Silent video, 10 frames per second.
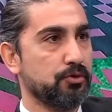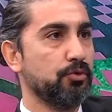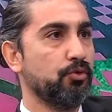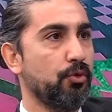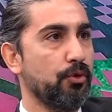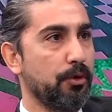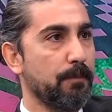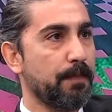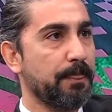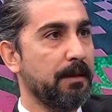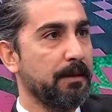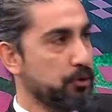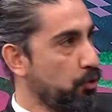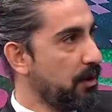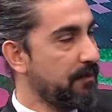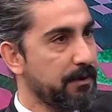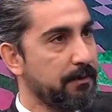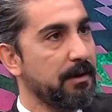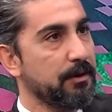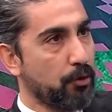çocuk doğuyor.
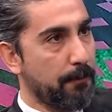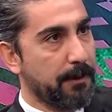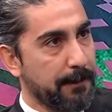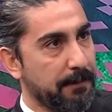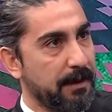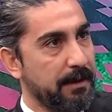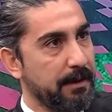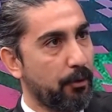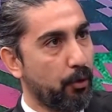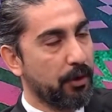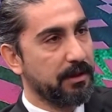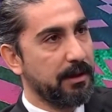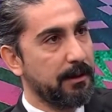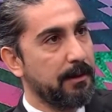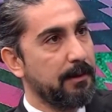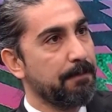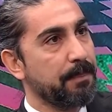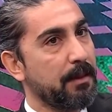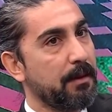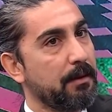Coğrafya belli, toprak belli. Orada
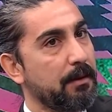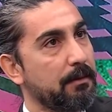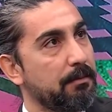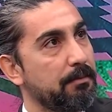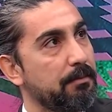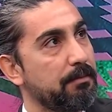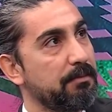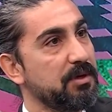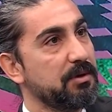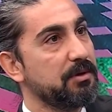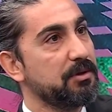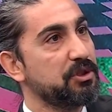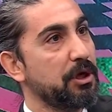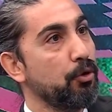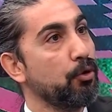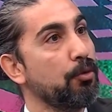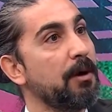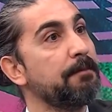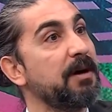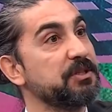bir Şenol
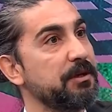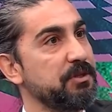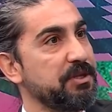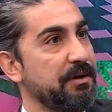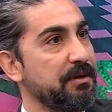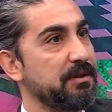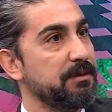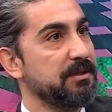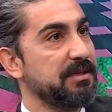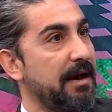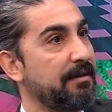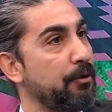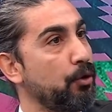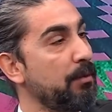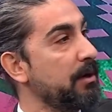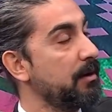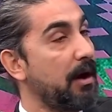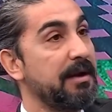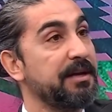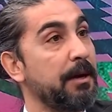olmak başka bir şey. Şimdi Serdar
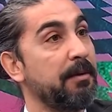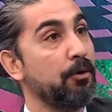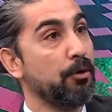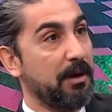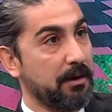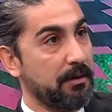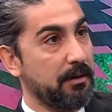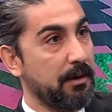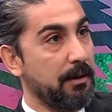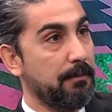olmak, Ali Kemal olmak